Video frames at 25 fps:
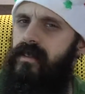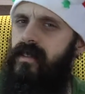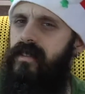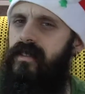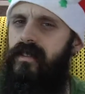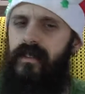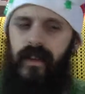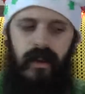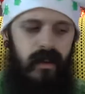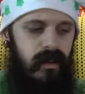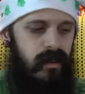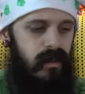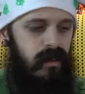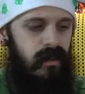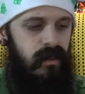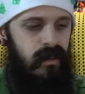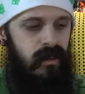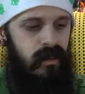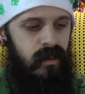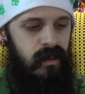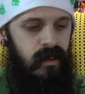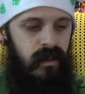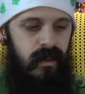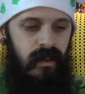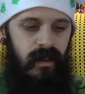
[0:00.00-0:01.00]
Das ist eine,
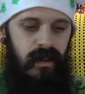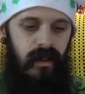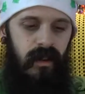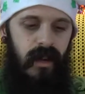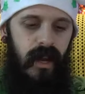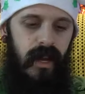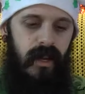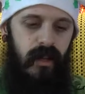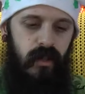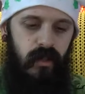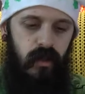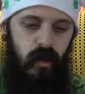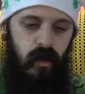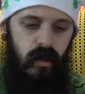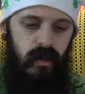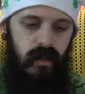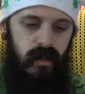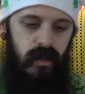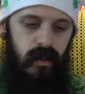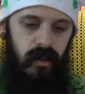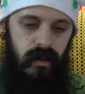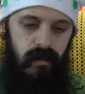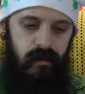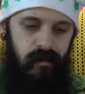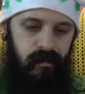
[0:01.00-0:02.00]
eine
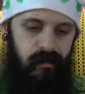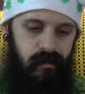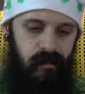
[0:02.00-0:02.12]
Dose.